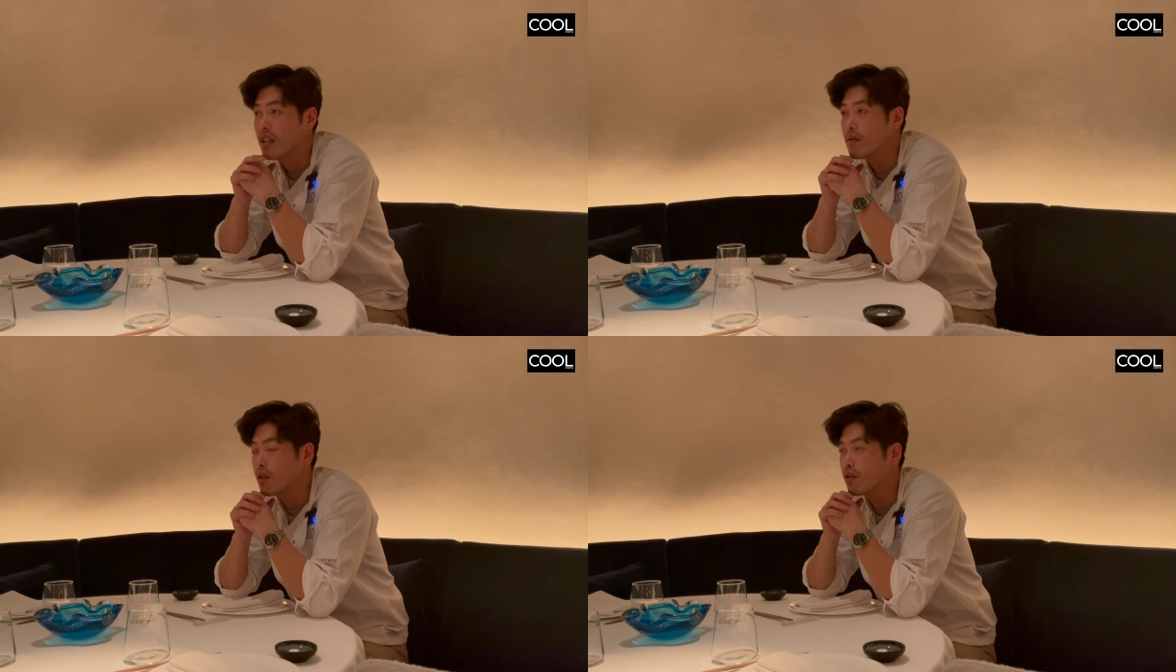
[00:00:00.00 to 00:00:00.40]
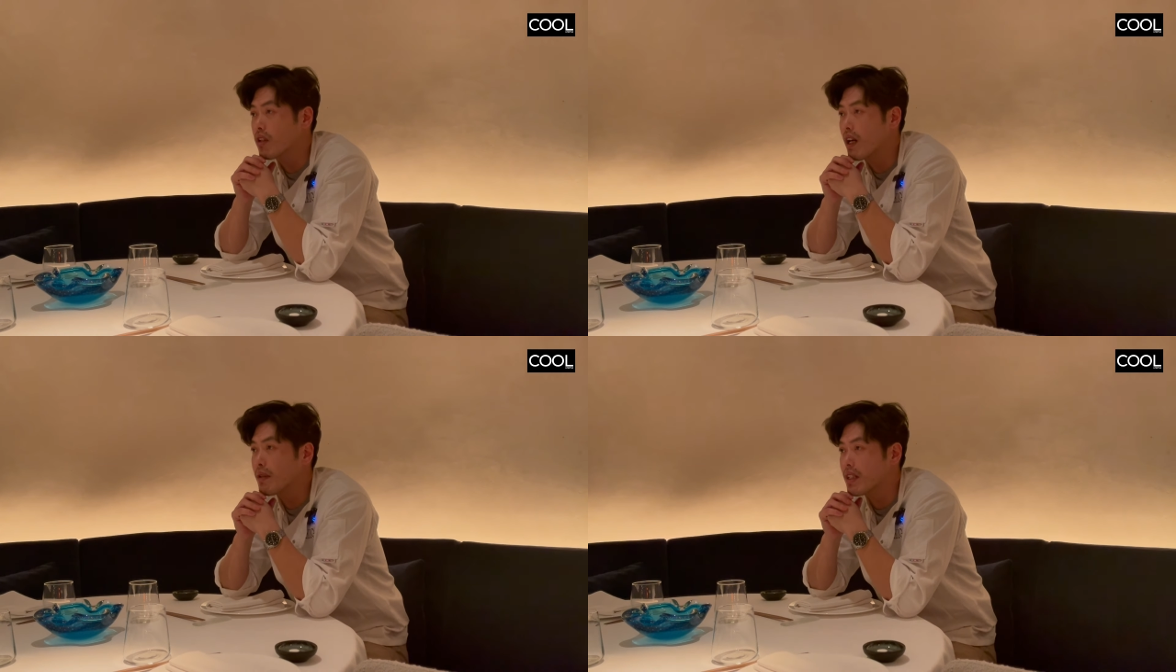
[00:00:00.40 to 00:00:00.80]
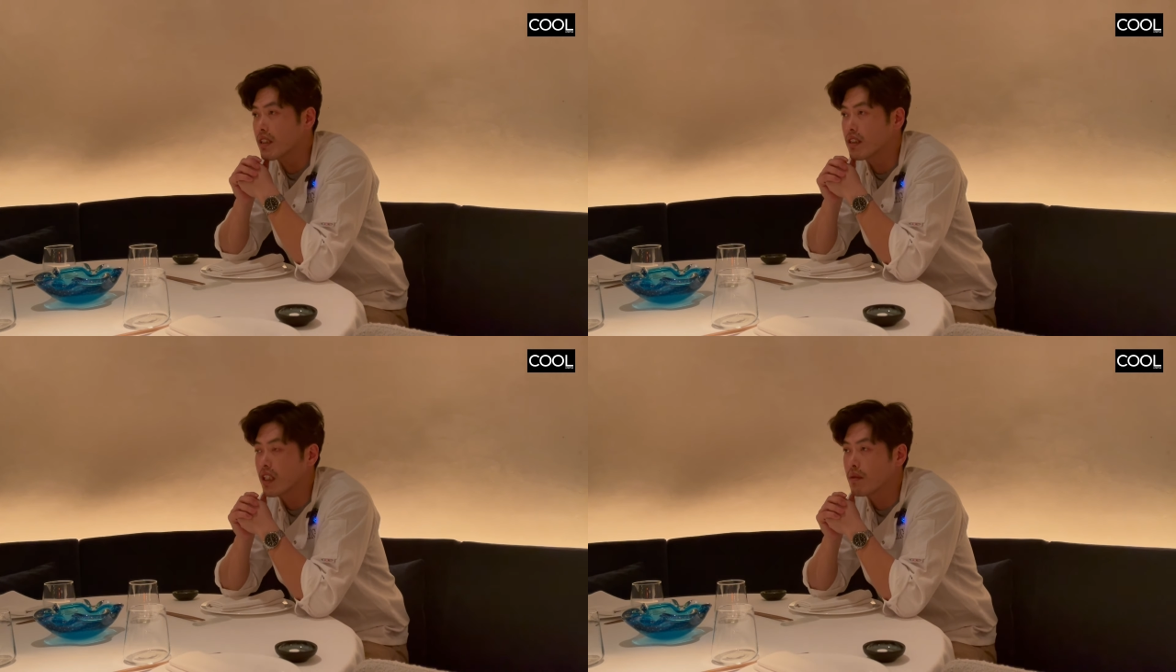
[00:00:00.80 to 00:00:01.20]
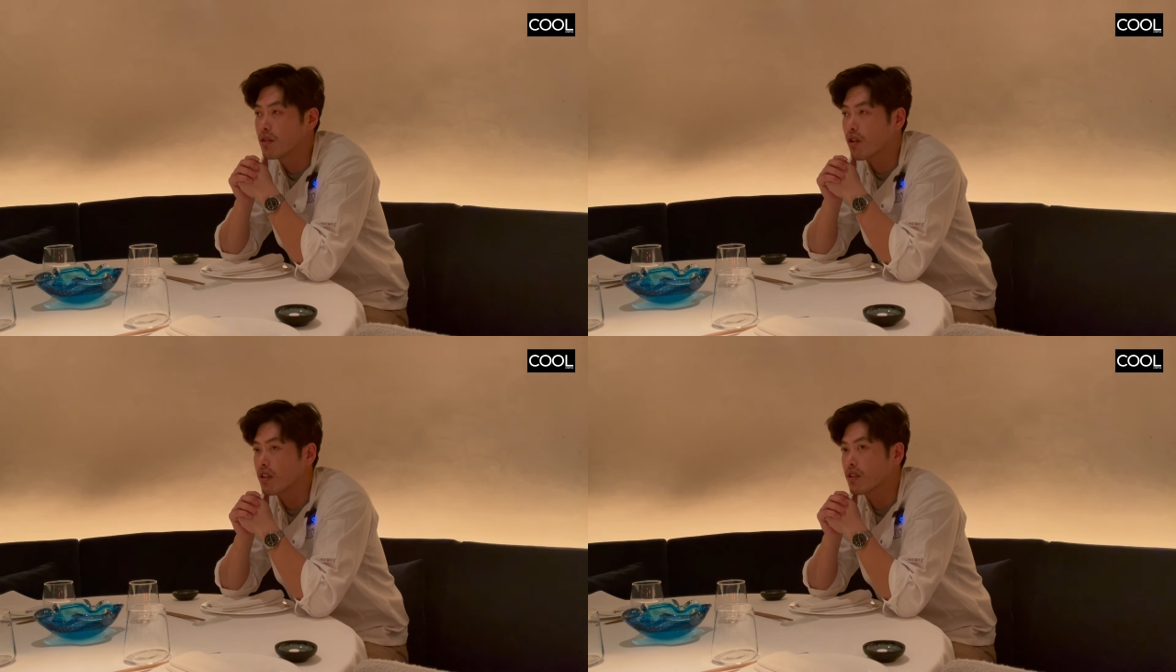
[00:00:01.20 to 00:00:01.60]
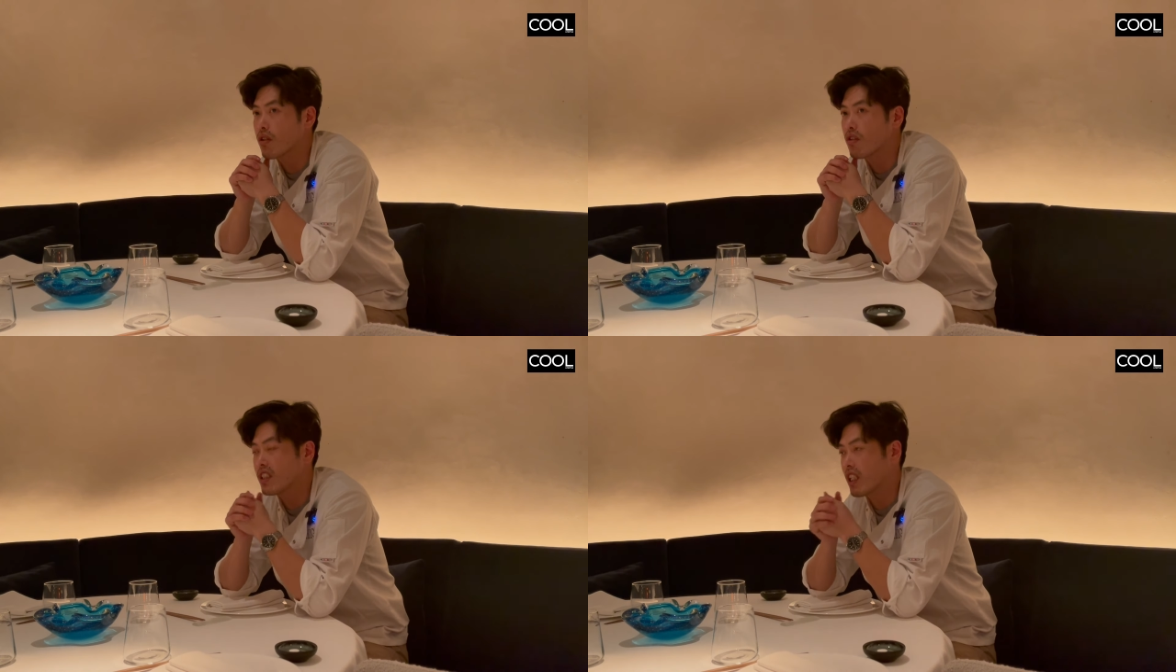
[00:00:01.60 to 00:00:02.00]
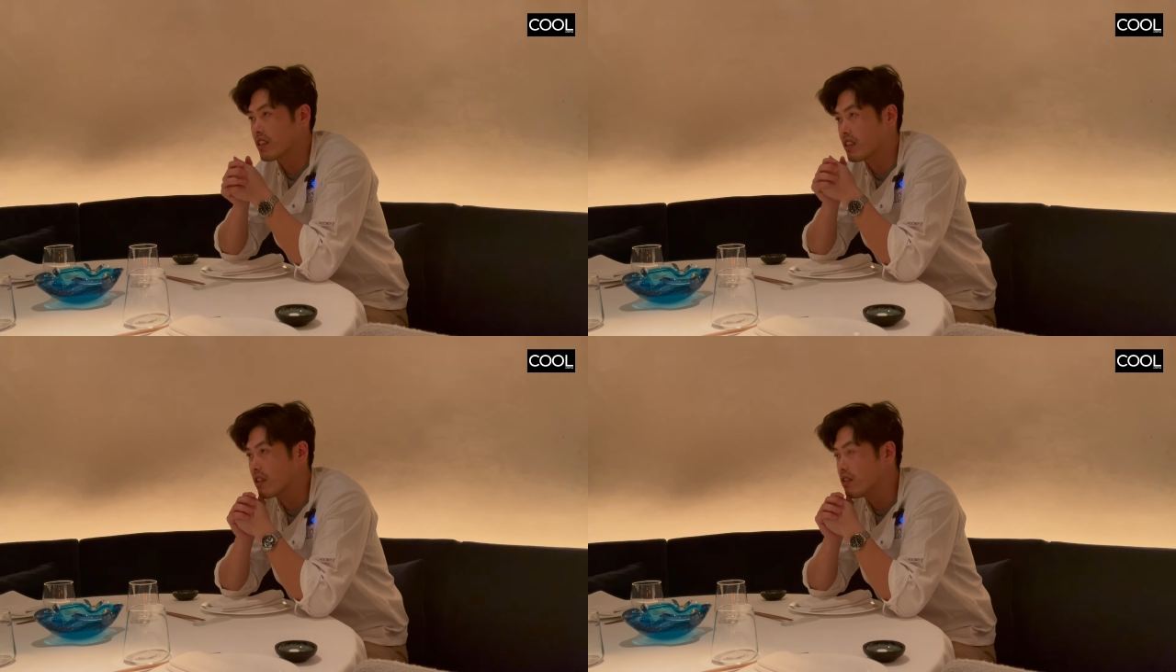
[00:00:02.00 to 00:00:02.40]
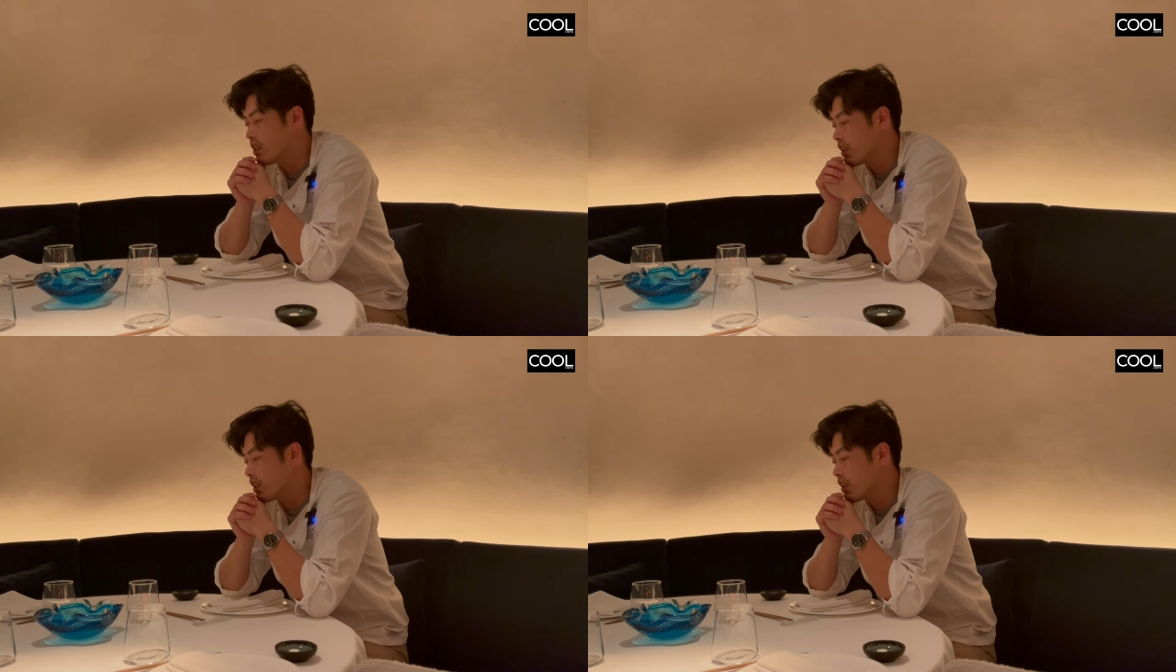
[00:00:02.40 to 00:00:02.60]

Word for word: Por una parte tenemos lo que son los chirasis. ¿no?